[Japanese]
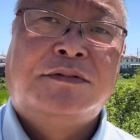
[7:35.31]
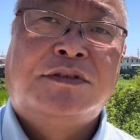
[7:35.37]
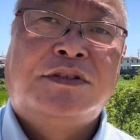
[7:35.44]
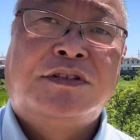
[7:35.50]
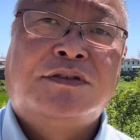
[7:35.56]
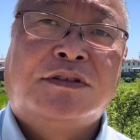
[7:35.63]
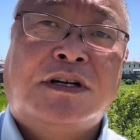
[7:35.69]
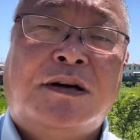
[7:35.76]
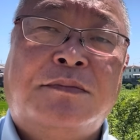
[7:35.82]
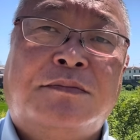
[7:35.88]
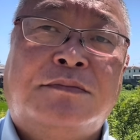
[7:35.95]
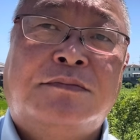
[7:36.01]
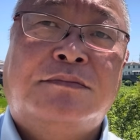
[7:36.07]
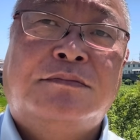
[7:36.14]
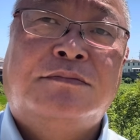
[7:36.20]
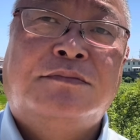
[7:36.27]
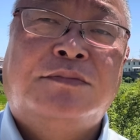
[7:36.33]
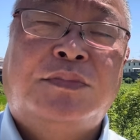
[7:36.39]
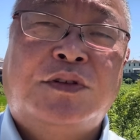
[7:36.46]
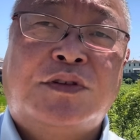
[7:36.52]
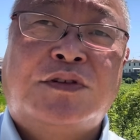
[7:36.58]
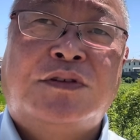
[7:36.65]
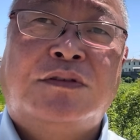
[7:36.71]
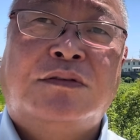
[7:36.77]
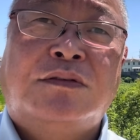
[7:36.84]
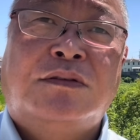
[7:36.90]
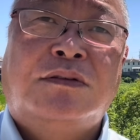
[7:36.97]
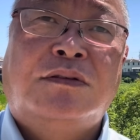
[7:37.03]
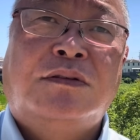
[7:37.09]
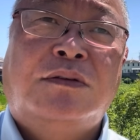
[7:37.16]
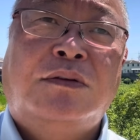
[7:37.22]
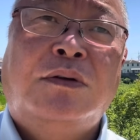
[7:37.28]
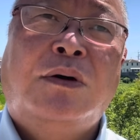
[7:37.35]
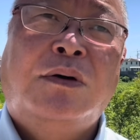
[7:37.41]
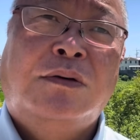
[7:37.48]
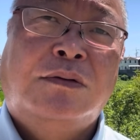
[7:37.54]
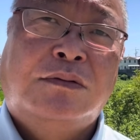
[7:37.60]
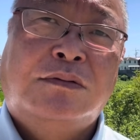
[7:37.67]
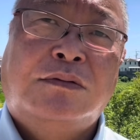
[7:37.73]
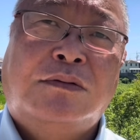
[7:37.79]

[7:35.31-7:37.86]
週刊文春」の